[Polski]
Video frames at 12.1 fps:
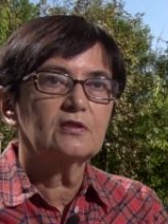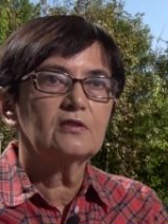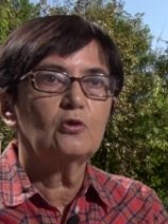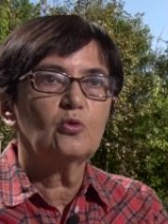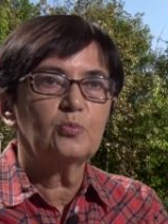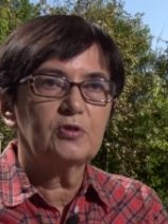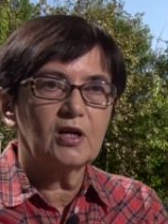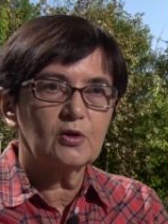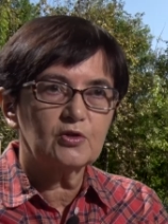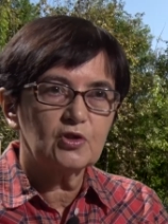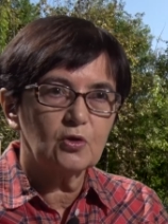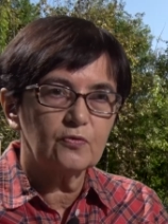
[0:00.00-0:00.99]
lub
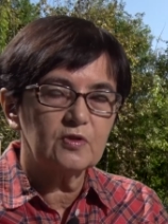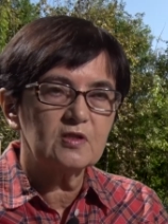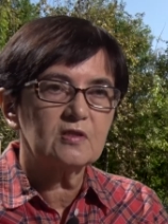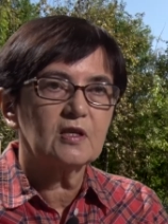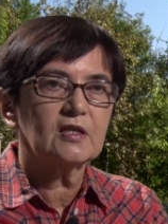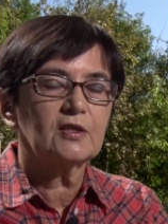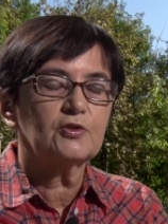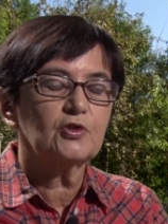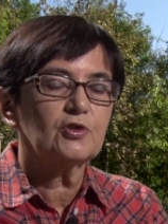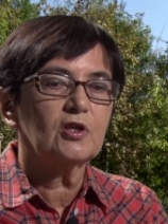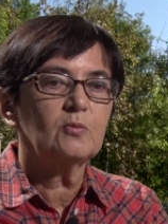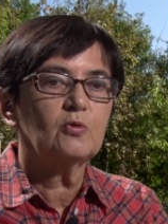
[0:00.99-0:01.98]
Jaroszowic, tak jak
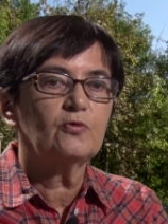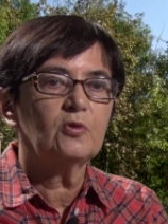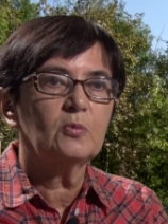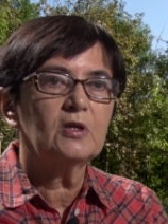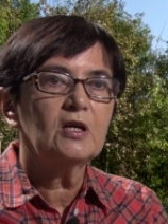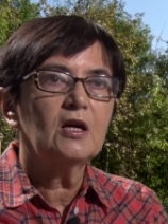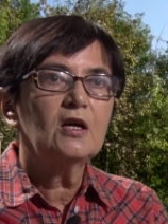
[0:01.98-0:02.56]
dzisiaj mówimy,